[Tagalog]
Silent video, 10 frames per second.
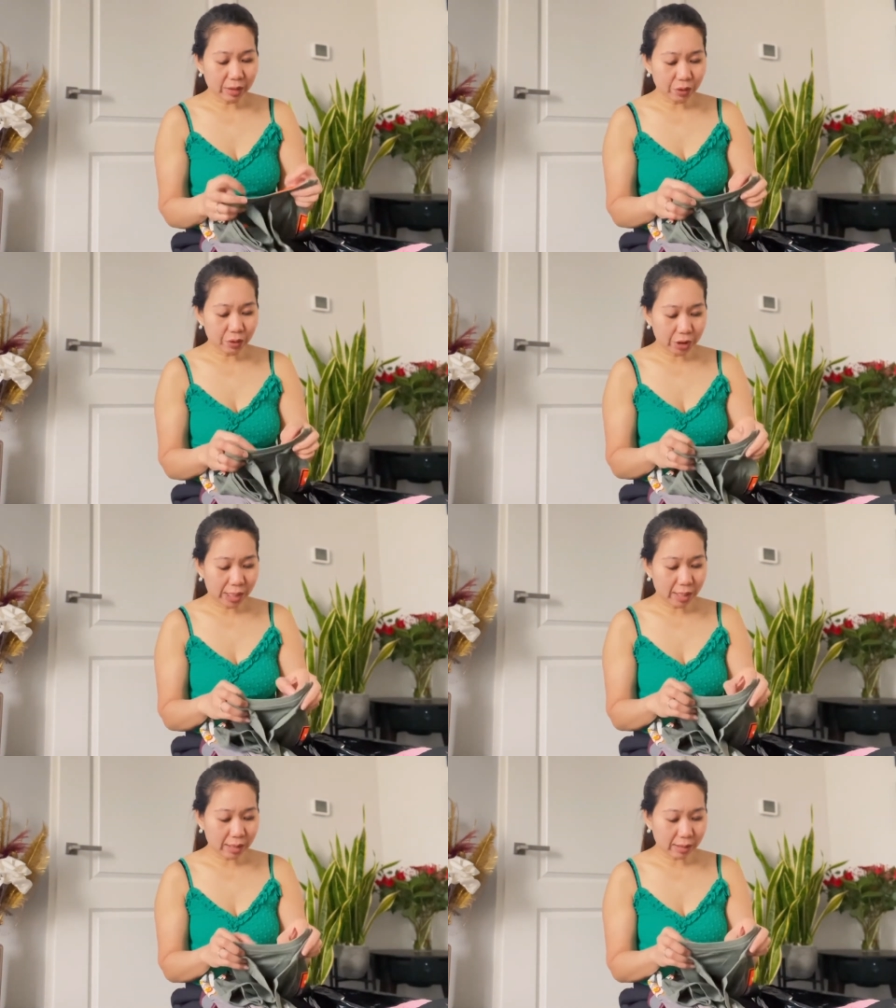
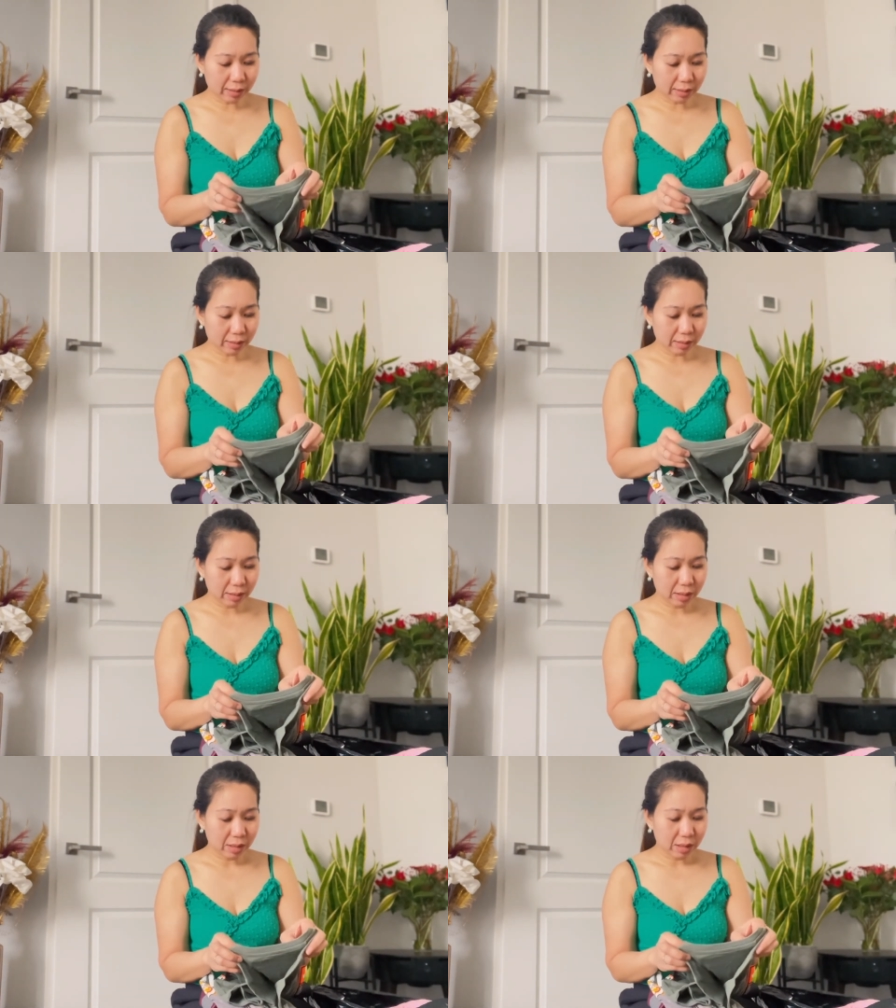Roshan.
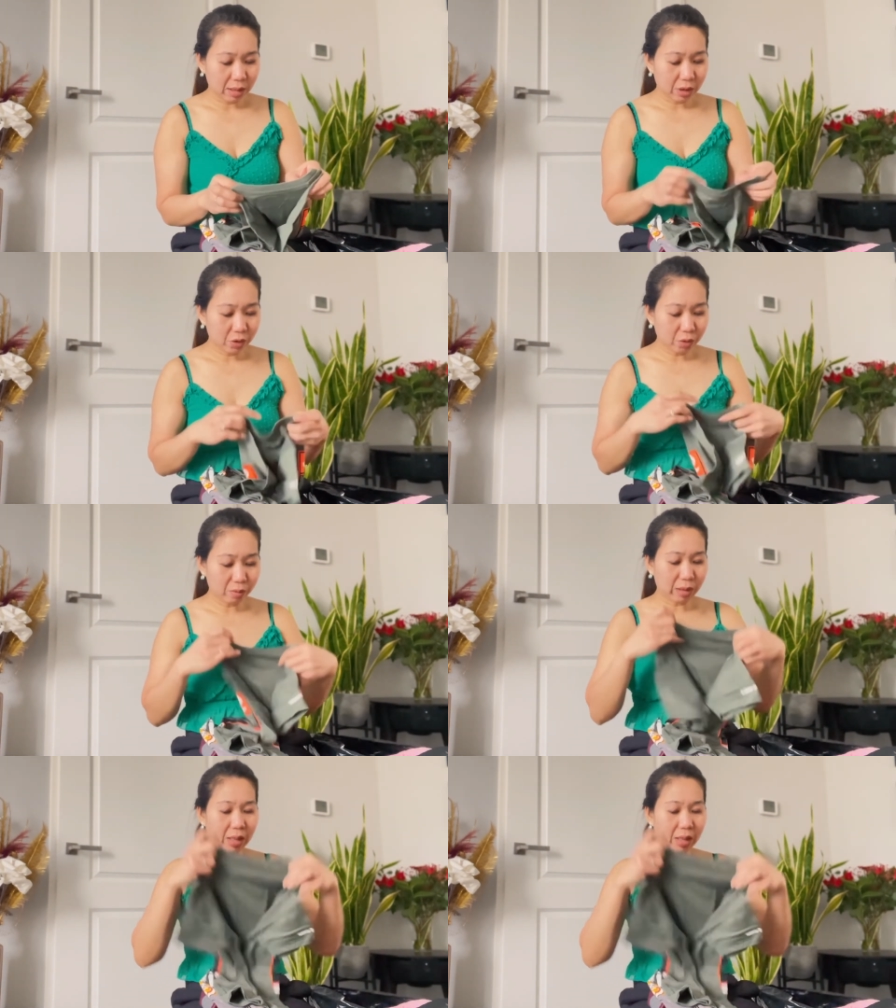Ito yung mga